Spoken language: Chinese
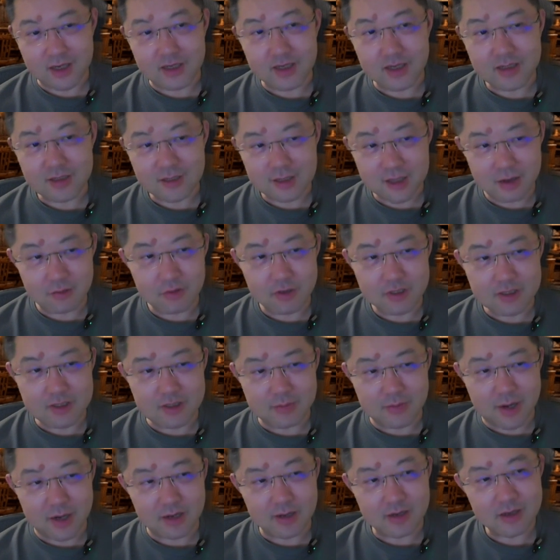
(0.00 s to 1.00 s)
家皆大欢喜
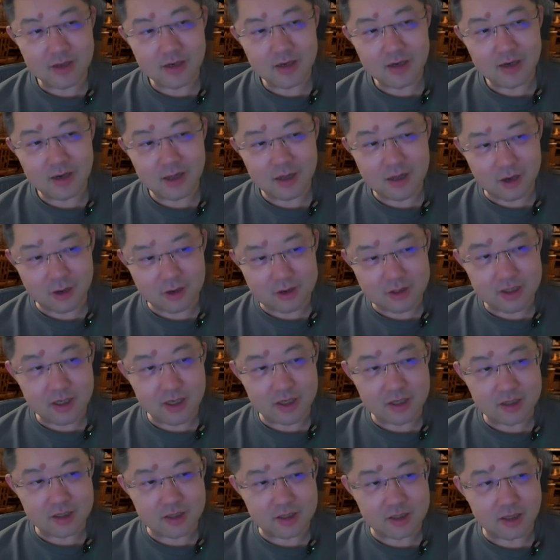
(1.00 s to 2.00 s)
嘛，来搞这
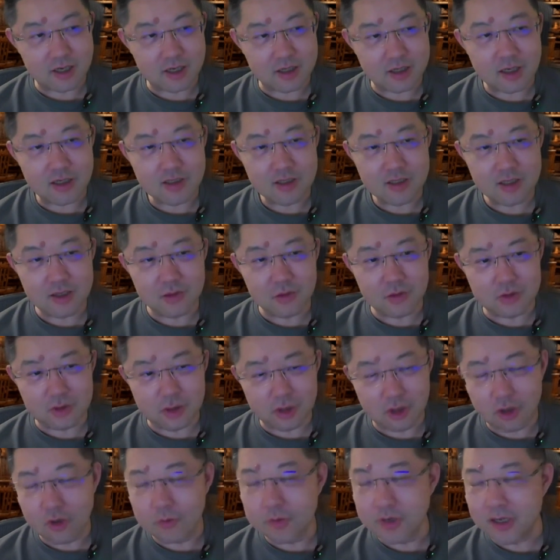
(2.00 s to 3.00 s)
件事情啊！但是这个我觉
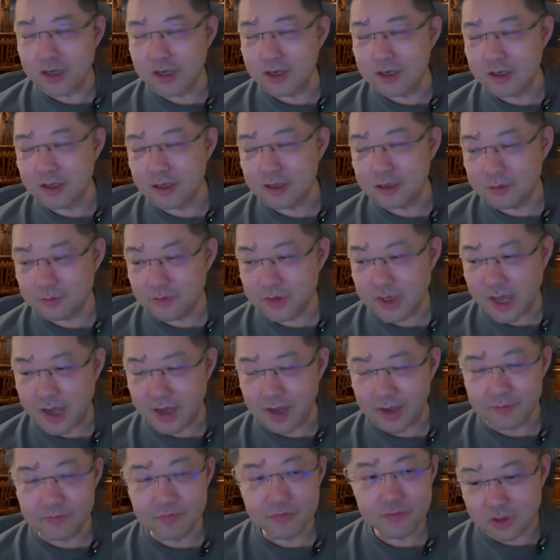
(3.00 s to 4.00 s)
得后边这个可能性不大
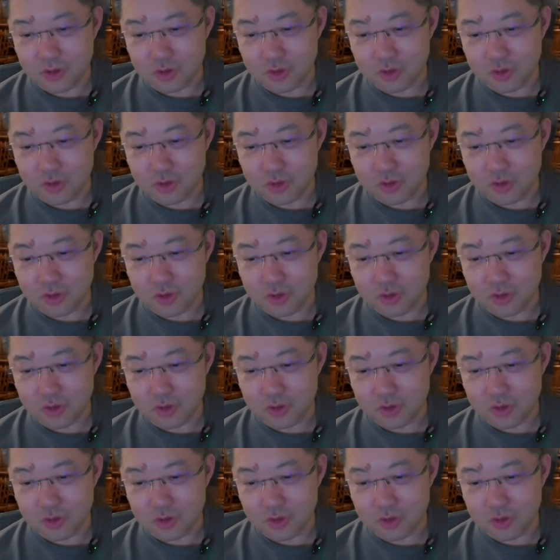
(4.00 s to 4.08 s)
啊。